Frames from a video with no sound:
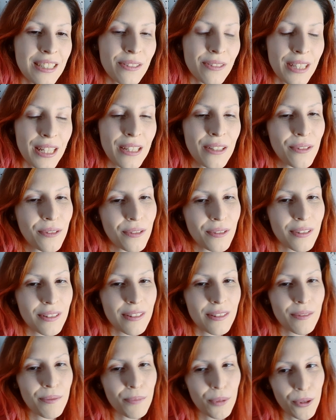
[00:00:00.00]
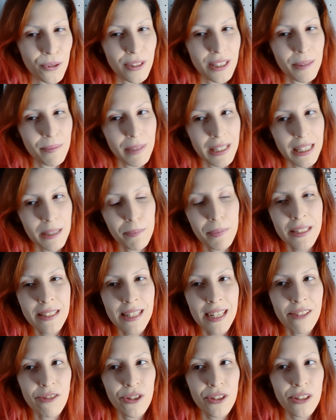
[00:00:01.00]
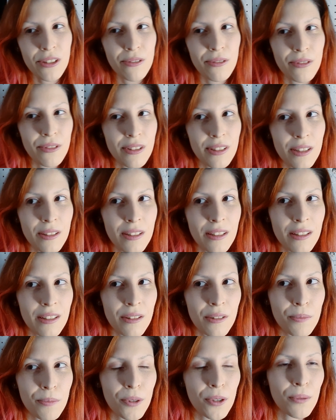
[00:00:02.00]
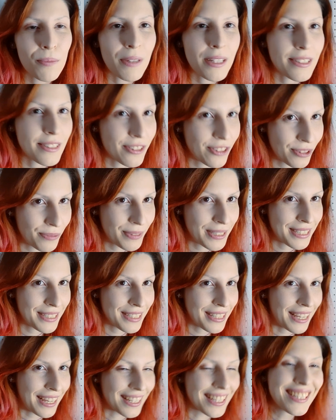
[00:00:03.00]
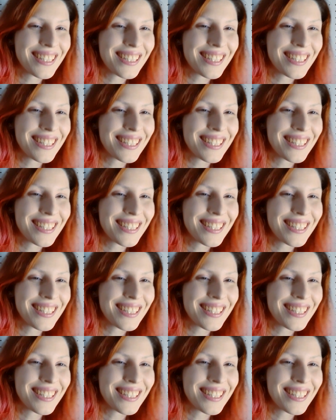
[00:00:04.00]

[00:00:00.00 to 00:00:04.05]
Eu tenho um pouco também, apesar de eu ser um pouco mais tímida que ela.